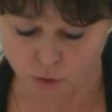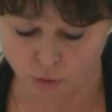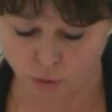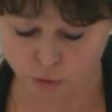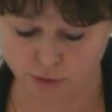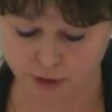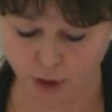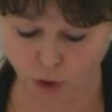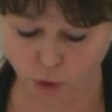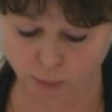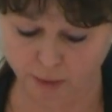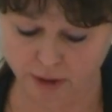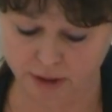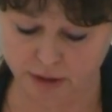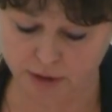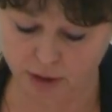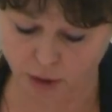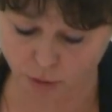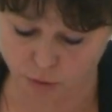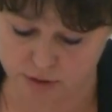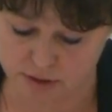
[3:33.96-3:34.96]
Und darüber
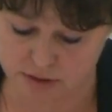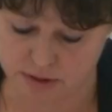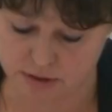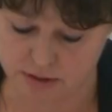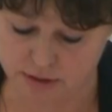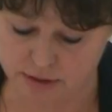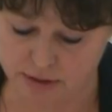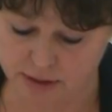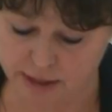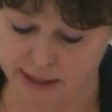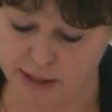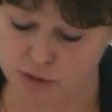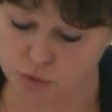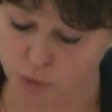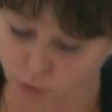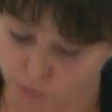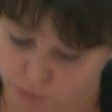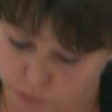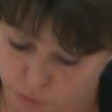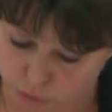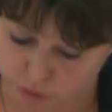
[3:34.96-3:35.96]
hinaus es
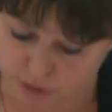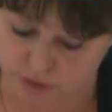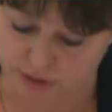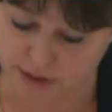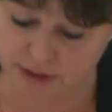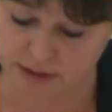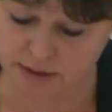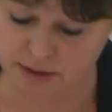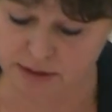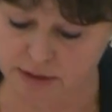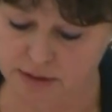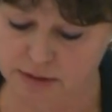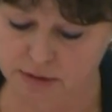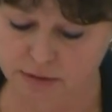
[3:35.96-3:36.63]
offenkundig,